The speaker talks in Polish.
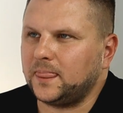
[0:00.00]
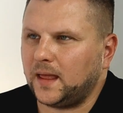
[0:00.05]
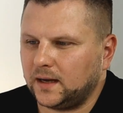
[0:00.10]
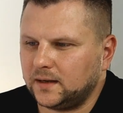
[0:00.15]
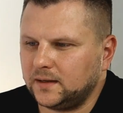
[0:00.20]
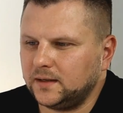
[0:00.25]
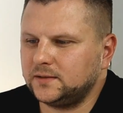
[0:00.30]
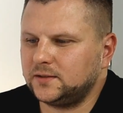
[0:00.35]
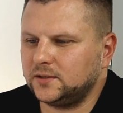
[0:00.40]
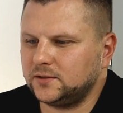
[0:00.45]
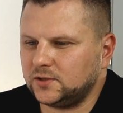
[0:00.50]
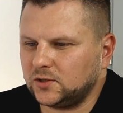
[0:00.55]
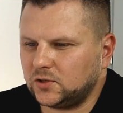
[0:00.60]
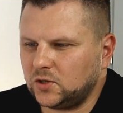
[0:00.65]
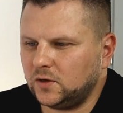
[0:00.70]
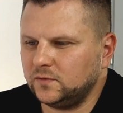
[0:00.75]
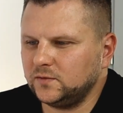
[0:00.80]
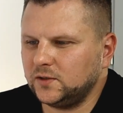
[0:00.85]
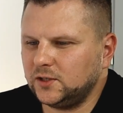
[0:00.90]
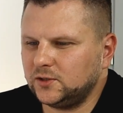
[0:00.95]
Tak, jest
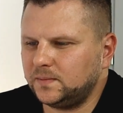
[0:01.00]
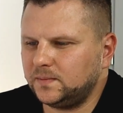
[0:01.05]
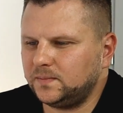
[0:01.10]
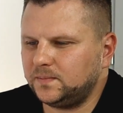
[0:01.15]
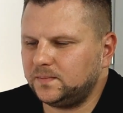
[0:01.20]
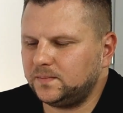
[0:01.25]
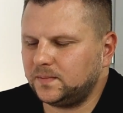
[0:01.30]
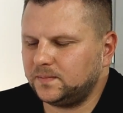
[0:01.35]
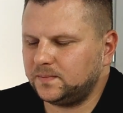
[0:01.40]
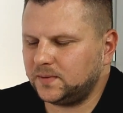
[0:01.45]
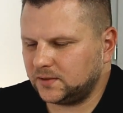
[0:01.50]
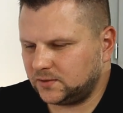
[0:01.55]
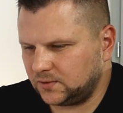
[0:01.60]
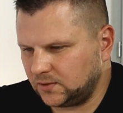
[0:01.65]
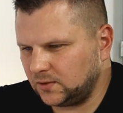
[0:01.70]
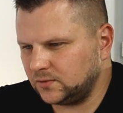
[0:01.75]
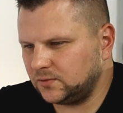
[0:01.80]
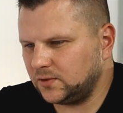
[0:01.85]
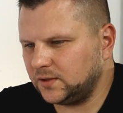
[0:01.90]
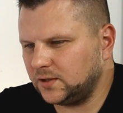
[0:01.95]
ryzykowne.
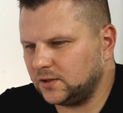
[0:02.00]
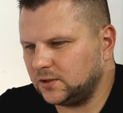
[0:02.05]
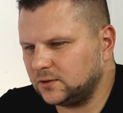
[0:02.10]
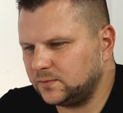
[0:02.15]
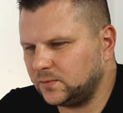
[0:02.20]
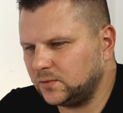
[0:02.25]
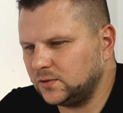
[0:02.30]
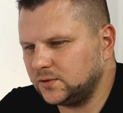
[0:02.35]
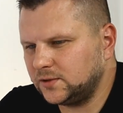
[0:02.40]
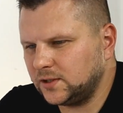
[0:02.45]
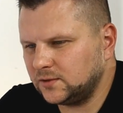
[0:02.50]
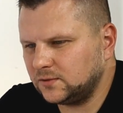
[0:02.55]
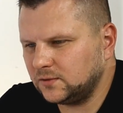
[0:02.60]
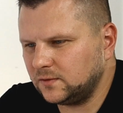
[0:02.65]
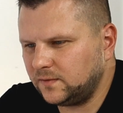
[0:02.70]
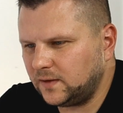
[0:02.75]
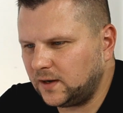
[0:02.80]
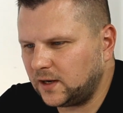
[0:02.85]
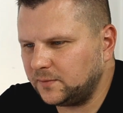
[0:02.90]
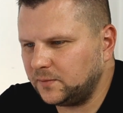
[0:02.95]
Pracując u jednego z
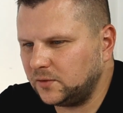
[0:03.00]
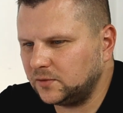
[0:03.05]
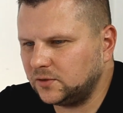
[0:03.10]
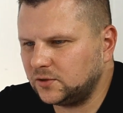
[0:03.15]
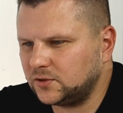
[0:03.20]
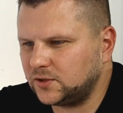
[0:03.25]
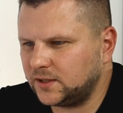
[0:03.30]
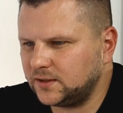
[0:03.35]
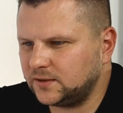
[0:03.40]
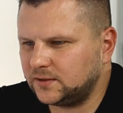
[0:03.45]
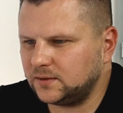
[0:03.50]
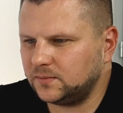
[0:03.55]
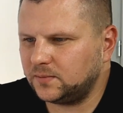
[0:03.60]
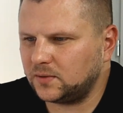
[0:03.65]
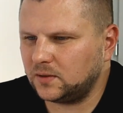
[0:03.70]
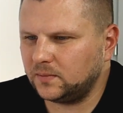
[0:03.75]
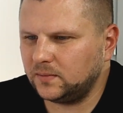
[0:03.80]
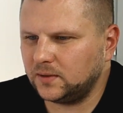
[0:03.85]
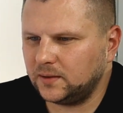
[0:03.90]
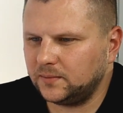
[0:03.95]
producentów farb był to częsty
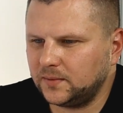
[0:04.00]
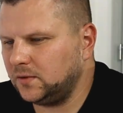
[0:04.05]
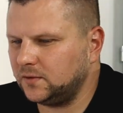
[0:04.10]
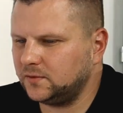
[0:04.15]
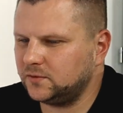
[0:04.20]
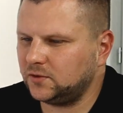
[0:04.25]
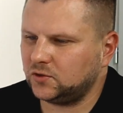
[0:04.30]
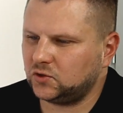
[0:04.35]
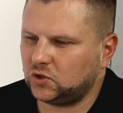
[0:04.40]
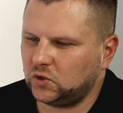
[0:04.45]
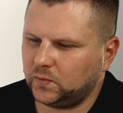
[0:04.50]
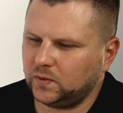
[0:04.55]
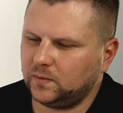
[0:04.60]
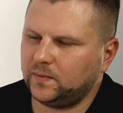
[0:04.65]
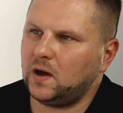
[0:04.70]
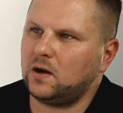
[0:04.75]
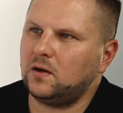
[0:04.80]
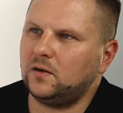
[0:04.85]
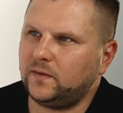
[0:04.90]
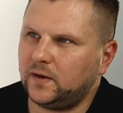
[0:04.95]
problem, bo ktoś kupi
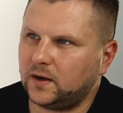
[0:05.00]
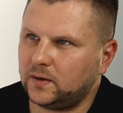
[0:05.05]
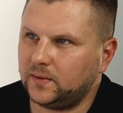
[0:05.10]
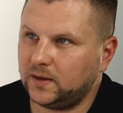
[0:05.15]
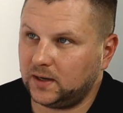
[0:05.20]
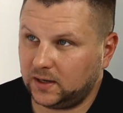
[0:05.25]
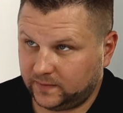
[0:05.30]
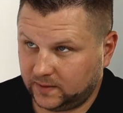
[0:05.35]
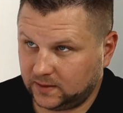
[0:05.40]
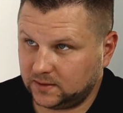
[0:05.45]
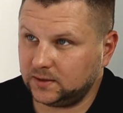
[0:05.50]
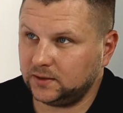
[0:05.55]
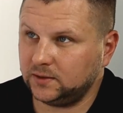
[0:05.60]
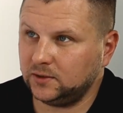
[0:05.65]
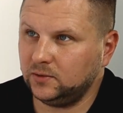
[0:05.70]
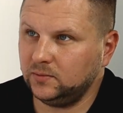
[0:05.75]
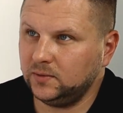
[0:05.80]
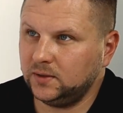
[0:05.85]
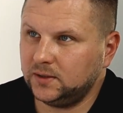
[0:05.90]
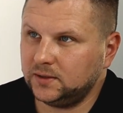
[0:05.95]
białą farbę
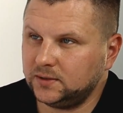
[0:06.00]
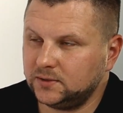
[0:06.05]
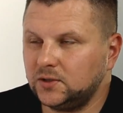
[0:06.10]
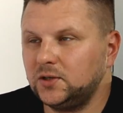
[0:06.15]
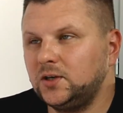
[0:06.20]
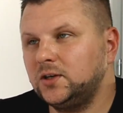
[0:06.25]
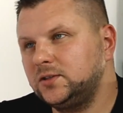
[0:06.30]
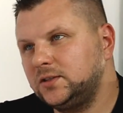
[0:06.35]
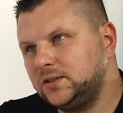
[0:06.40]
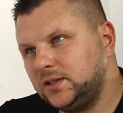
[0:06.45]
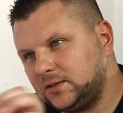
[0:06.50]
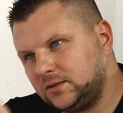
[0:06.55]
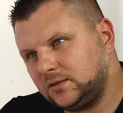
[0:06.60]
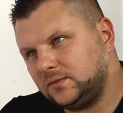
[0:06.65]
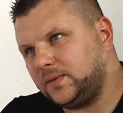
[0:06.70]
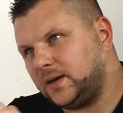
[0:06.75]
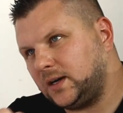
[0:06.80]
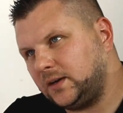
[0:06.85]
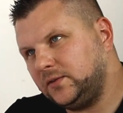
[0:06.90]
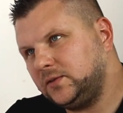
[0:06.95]
elewacyjną, no i
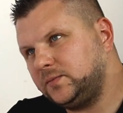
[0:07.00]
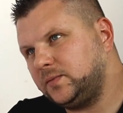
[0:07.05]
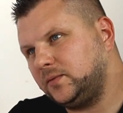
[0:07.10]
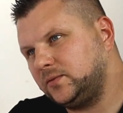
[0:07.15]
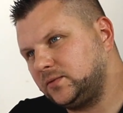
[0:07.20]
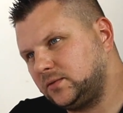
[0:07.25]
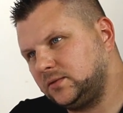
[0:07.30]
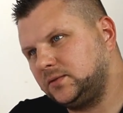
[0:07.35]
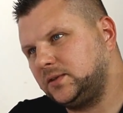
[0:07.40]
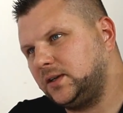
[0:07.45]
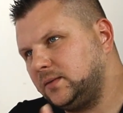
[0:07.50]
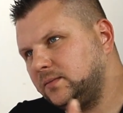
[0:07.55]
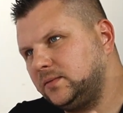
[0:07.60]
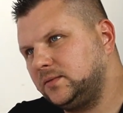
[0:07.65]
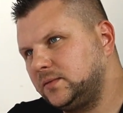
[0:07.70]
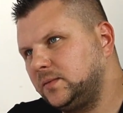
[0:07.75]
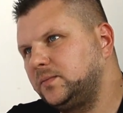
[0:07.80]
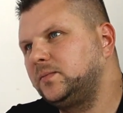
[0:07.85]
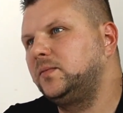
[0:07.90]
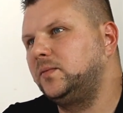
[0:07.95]
zaczął barwić po prostu, na,
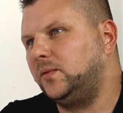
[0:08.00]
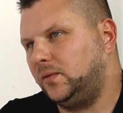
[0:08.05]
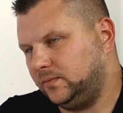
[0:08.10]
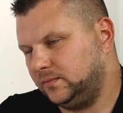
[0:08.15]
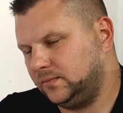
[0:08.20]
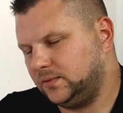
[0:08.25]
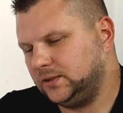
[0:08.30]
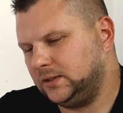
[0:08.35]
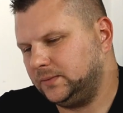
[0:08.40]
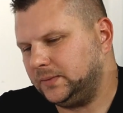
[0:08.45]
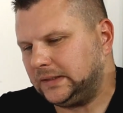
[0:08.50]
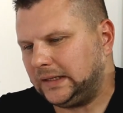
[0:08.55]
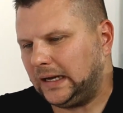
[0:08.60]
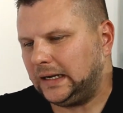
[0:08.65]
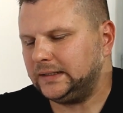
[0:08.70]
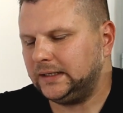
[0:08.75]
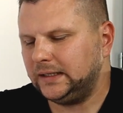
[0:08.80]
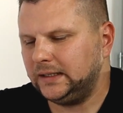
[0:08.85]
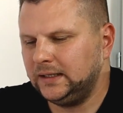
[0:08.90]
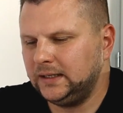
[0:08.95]
bo, bo, bo niby
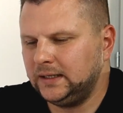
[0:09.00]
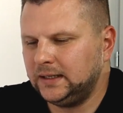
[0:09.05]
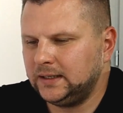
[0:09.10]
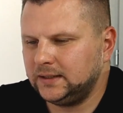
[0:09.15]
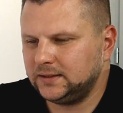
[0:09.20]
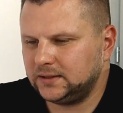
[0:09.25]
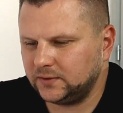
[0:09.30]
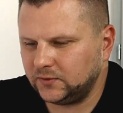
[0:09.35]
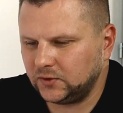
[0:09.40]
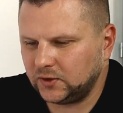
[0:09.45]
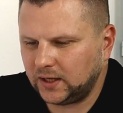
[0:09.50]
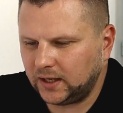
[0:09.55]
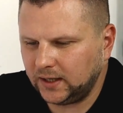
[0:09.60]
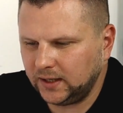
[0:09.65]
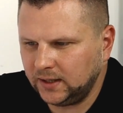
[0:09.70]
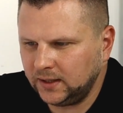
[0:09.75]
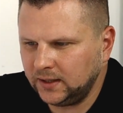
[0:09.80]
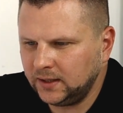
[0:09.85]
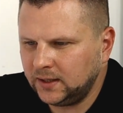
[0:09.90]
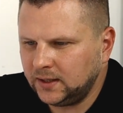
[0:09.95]
taniej się
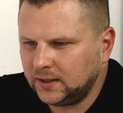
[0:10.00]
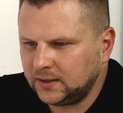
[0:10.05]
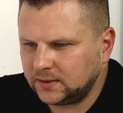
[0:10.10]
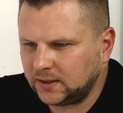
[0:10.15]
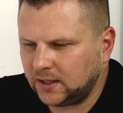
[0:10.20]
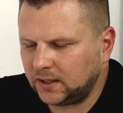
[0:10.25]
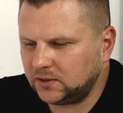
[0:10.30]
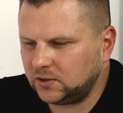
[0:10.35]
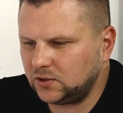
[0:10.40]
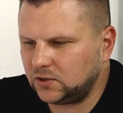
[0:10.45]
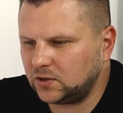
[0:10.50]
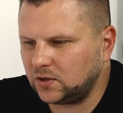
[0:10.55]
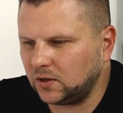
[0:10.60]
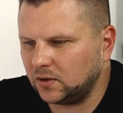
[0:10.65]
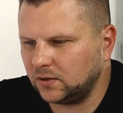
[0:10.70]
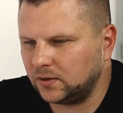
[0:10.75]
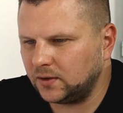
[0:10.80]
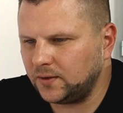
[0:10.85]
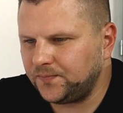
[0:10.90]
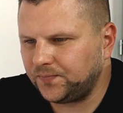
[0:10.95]
wydaje, na jakiś
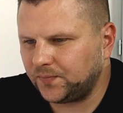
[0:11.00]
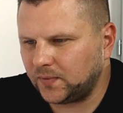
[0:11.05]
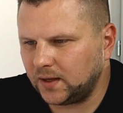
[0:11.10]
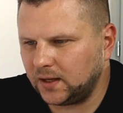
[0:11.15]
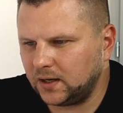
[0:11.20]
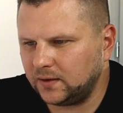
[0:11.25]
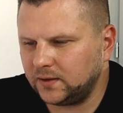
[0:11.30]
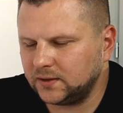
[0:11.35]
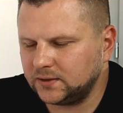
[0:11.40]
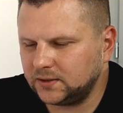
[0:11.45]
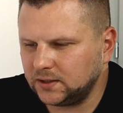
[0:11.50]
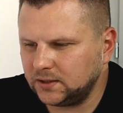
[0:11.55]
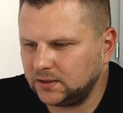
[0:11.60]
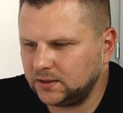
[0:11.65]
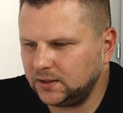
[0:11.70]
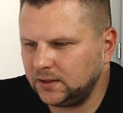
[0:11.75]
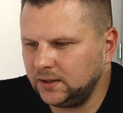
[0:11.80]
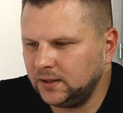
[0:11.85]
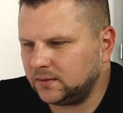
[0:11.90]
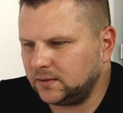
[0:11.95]
kolor
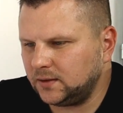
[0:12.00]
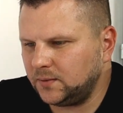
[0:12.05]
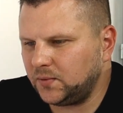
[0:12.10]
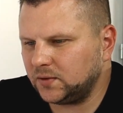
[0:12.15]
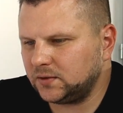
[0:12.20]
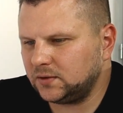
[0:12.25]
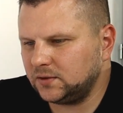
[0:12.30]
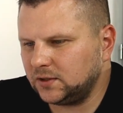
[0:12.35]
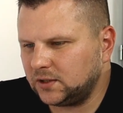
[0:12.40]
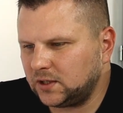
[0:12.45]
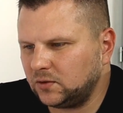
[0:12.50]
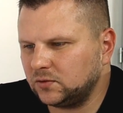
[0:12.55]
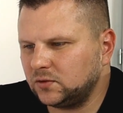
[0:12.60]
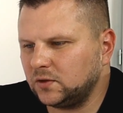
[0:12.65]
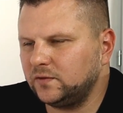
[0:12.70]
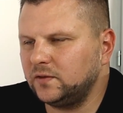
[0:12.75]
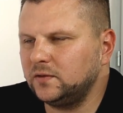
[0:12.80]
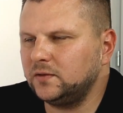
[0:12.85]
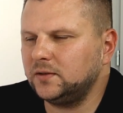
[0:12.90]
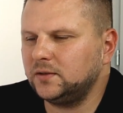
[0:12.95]
elewacyjny i potem zostało
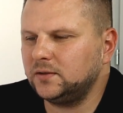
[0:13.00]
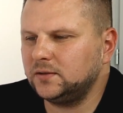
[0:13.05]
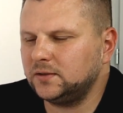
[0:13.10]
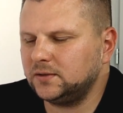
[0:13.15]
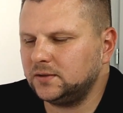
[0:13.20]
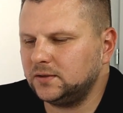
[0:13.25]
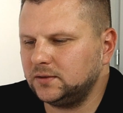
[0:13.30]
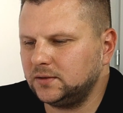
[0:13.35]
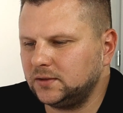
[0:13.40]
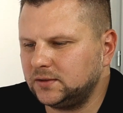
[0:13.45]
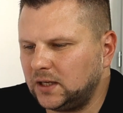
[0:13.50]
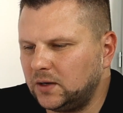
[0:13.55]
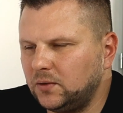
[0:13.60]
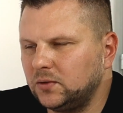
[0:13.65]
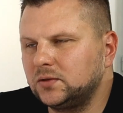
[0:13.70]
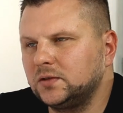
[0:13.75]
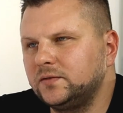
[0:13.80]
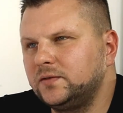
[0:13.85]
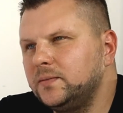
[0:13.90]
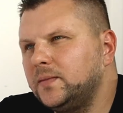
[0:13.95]
to, wy,
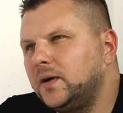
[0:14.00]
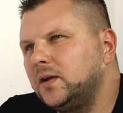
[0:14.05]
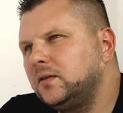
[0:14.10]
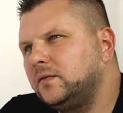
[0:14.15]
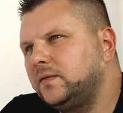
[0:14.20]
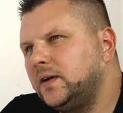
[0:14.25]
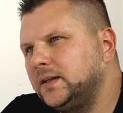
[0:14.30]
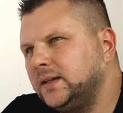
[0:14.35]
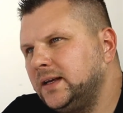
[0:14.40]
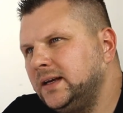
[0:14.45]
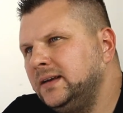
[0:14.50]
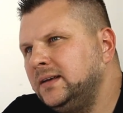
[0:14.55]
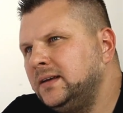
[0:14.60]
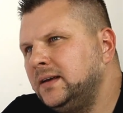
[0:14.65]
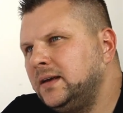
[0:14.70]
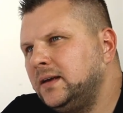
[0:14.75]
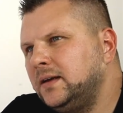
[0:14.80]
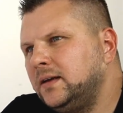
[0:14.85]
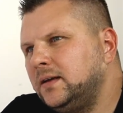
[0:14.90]
zostało to wymalowane